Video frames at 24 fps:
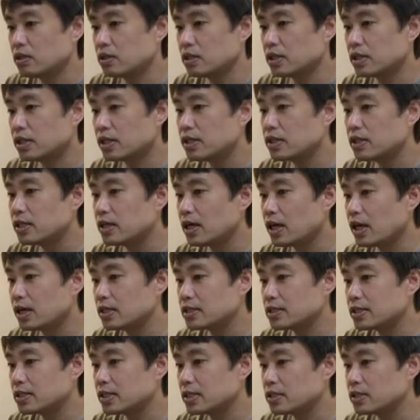怒りが
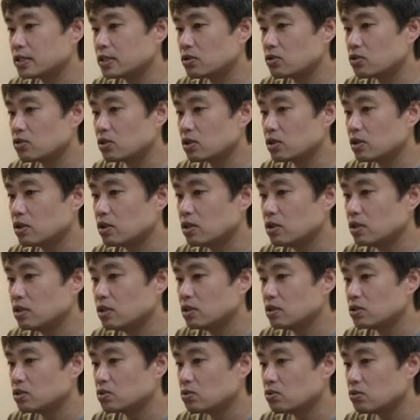発生した時
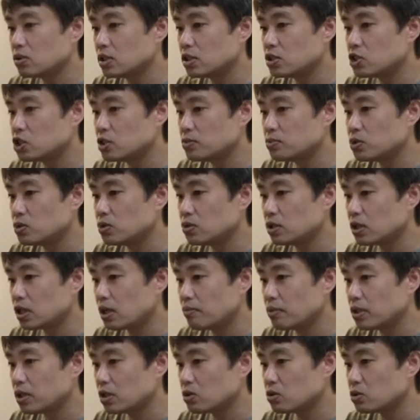そんな自分を
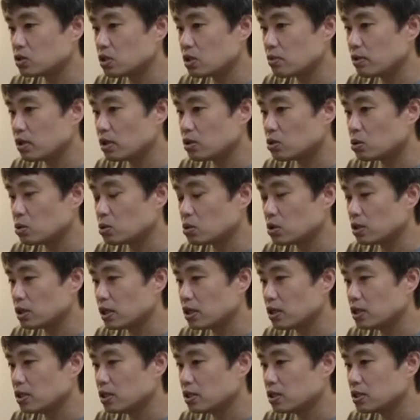ダメだと責めること
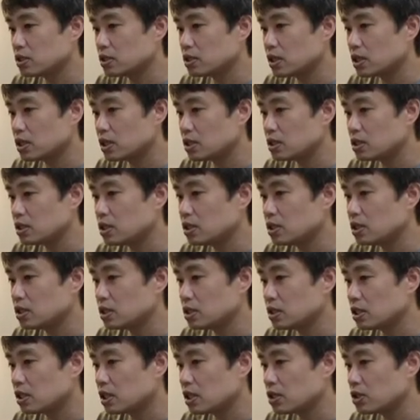でさらに
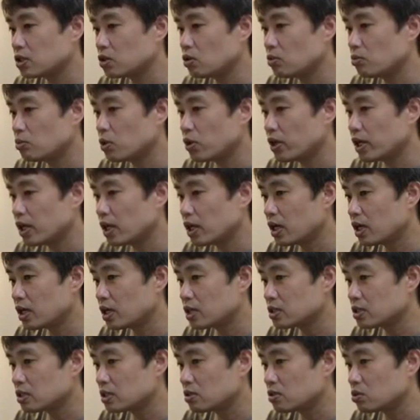怒りを燃え上が
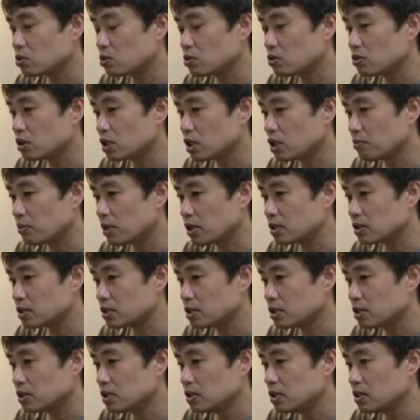らせることになりま
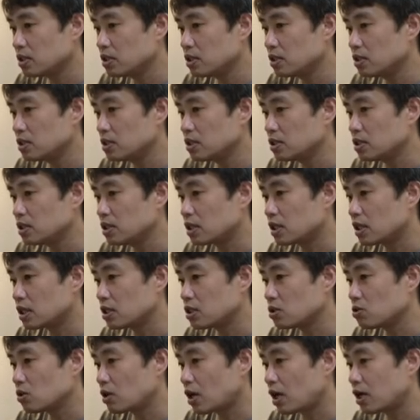す怒
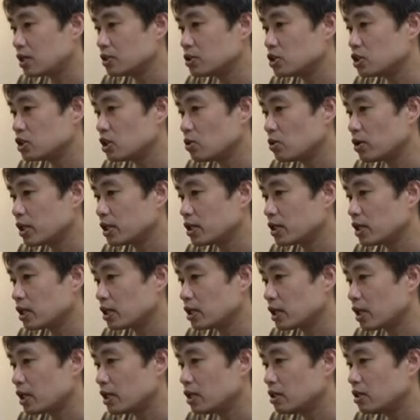りを感じてはいけ
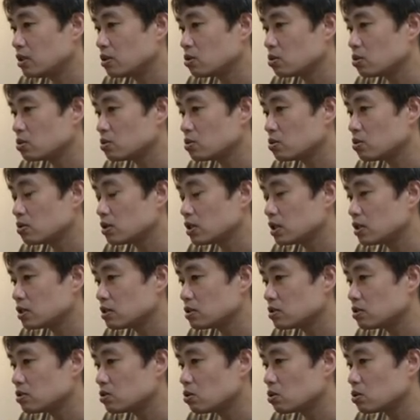ないと想定
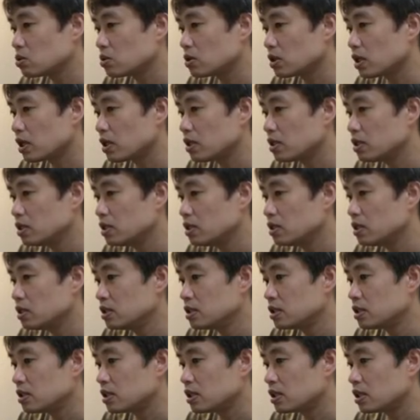することで
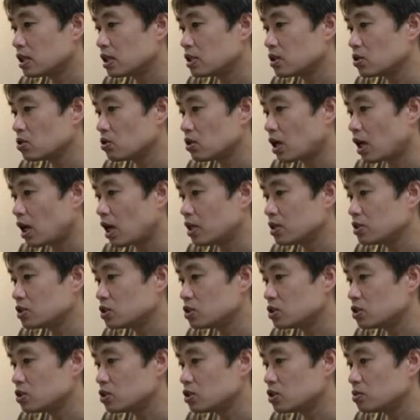怒りを感
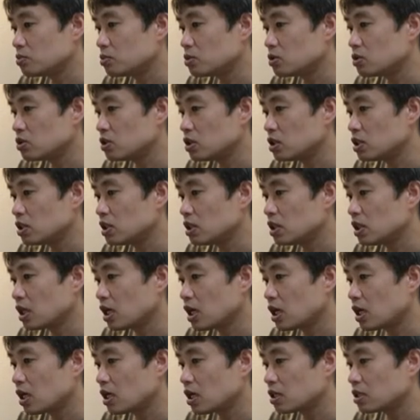じる自分に
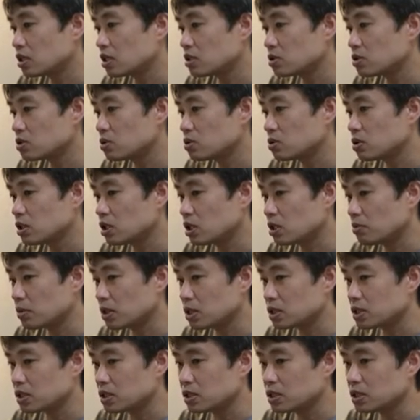腹が立つようになり
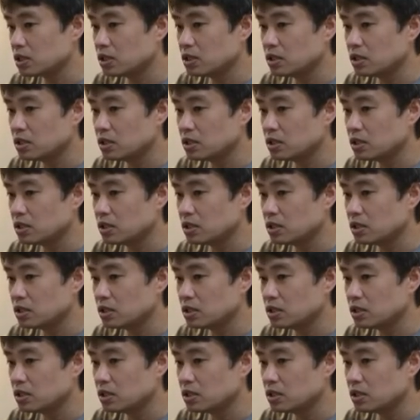ます